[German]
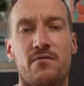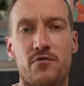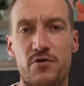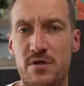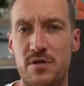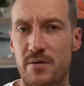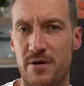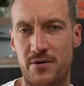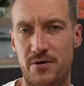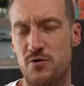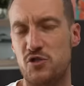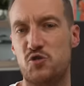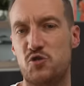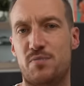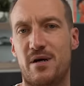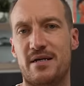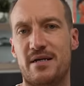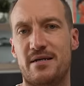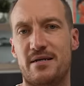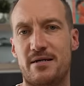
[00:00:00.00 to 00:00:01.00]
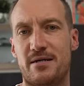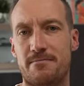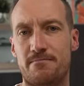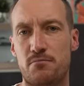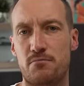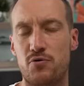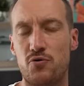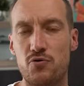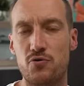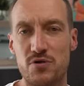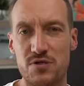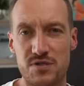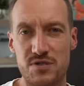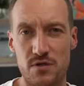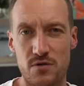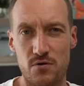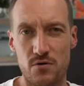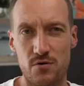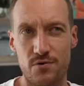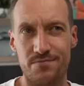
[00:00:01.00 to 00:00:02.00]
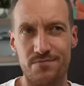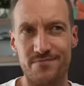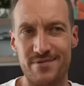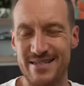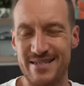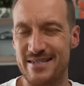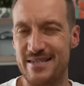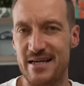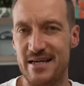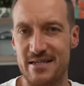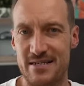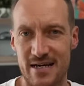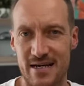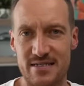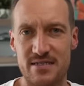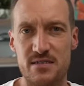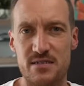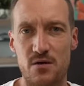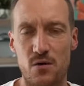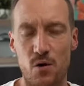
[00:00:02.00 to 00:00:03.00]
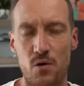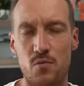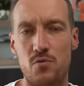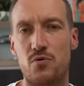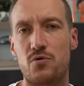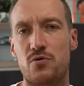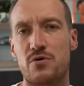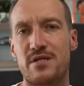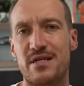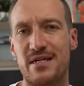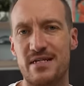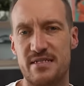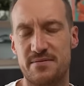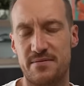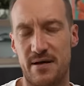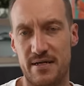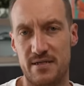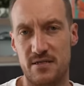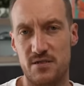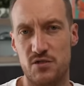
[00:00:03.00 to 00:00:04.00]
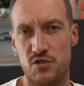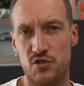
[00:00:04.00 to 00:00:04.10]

Wird aber noch spannender. Progesteron ist ja das Hormon der zweiten